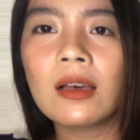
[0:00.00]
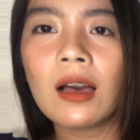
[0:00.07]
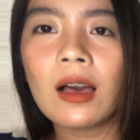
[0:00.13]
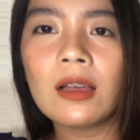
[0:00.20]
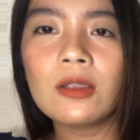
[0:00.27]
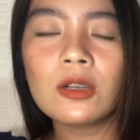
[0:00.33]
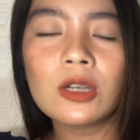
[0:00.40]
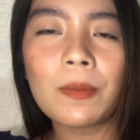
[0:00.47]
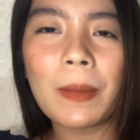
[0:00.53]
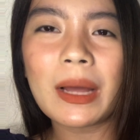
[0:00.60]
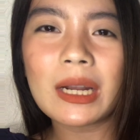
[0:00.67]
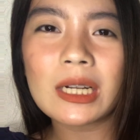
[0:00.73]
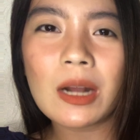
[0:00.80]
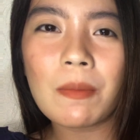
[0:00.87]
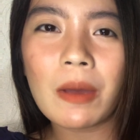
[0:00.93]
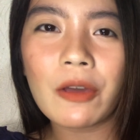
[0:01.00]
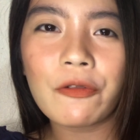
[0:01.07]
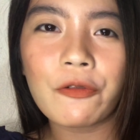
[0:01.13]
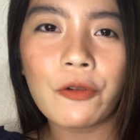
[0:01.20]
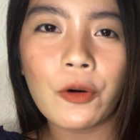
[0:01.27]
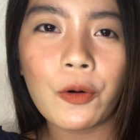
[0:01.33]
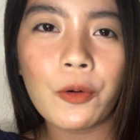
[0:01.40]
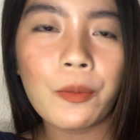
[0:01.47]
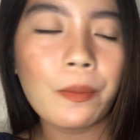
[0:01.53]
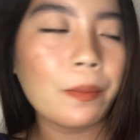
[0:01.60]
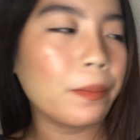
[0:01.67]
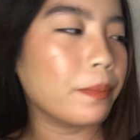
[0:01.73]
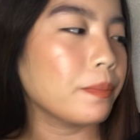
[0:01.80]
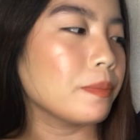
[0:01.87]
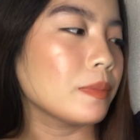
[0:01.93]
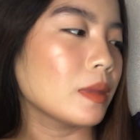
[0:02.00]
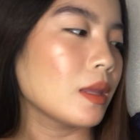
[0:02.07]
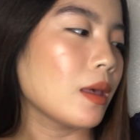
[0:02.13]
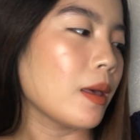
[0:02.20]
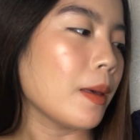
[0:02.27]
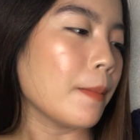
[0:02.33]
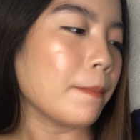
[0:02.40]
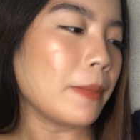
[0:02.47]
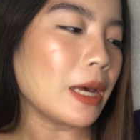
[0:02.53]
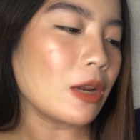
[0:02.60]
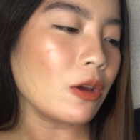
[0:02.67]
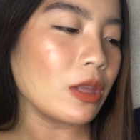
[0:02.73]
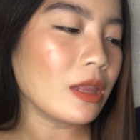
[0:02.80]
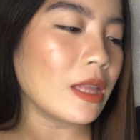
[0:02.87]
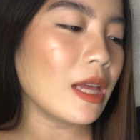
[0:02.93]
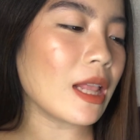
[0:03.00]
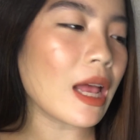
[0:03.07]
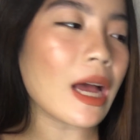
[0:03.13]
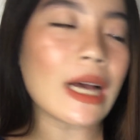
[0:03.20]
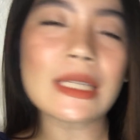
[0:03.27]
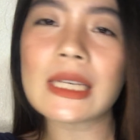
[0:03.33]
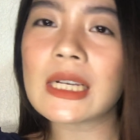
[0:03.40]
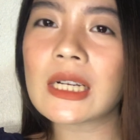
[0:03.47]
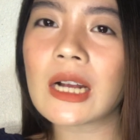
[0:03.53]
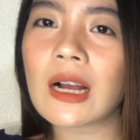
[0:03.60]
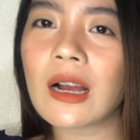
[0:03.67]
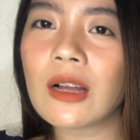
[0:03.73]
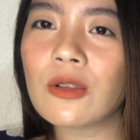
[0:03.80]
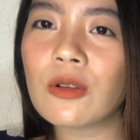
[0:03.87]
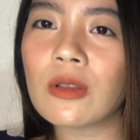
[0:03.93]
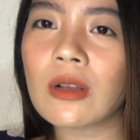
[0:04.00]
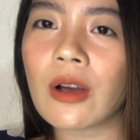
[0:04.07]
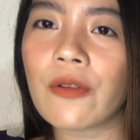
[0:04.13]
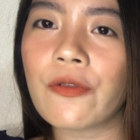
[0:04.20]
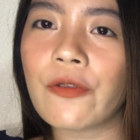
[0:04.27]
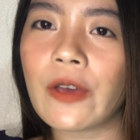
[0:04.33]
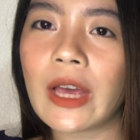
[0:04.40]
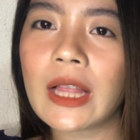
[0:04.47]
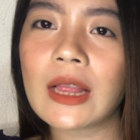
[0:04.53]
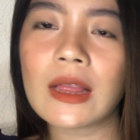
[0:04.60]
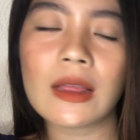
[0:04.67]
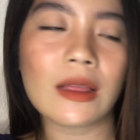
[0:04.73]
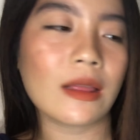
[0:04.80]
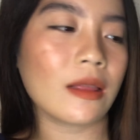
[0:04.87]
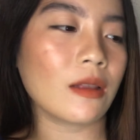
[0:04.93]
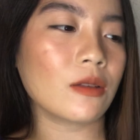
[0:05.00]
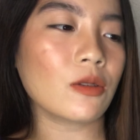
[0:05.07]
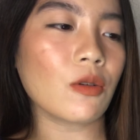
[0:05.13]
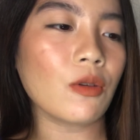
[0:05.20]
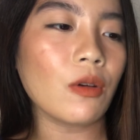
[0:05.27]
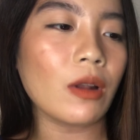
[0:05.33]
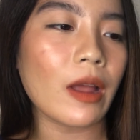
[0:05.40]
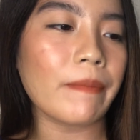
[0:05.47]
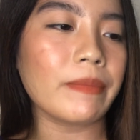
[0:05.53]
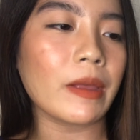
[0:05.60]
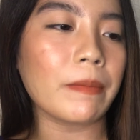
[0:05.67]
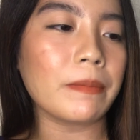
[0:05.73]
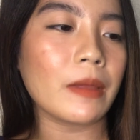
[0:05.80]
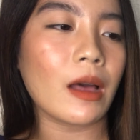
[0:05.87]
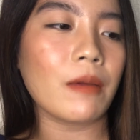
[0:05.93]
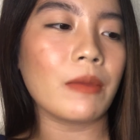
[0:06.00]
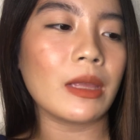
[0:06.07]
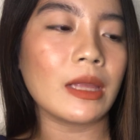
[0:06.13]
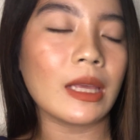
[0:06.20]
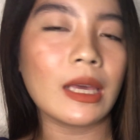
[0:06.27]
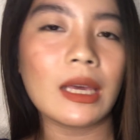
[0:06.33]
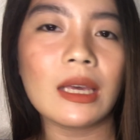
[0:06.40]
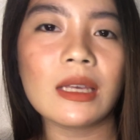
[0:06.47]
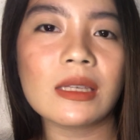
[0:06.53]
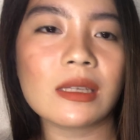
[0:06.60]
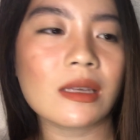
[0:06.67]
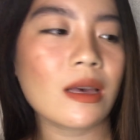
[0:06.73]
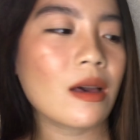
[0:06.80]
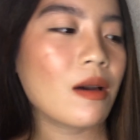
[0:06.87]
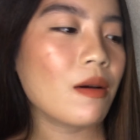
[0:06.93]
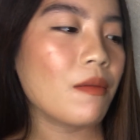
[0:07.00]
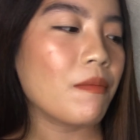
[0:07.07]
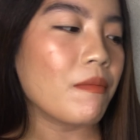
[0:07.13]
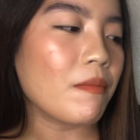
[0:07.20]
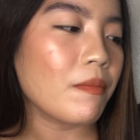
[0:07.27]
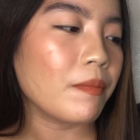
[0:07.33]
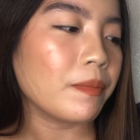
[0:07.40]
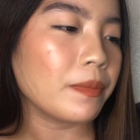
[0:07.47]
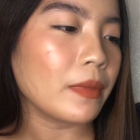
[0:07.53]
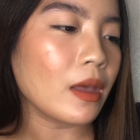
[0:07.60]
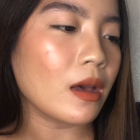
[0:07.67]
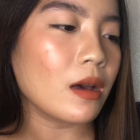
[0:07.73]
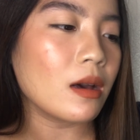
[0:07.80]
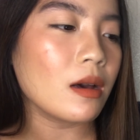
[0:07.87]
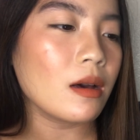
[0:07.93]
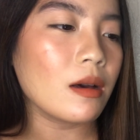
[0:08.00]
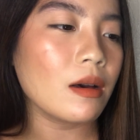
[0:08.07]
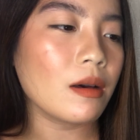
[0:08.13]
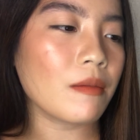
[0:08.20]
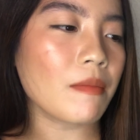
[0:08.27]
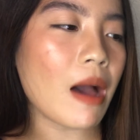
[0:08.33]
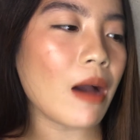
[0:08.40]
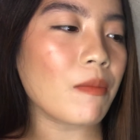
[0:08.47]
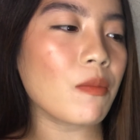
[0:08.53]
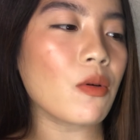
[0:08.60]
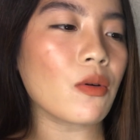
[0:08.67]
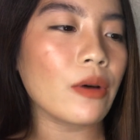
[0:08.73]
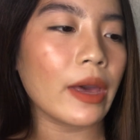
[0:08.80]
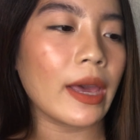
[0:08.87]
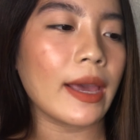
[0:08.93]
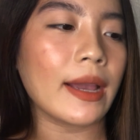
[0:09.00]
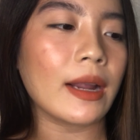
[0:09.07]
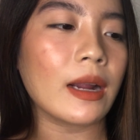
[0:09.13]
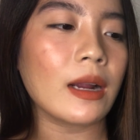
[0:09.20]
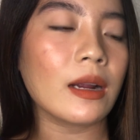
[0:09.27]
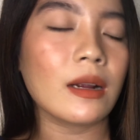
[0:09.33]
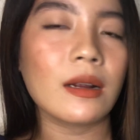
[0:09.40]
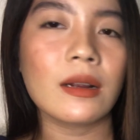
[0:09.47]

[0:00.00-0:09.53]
ano siya, para siya may foam. Pero hindi lang kasi siya ganun ka-fit. So, yung laptop namin is uh, MacBook Air.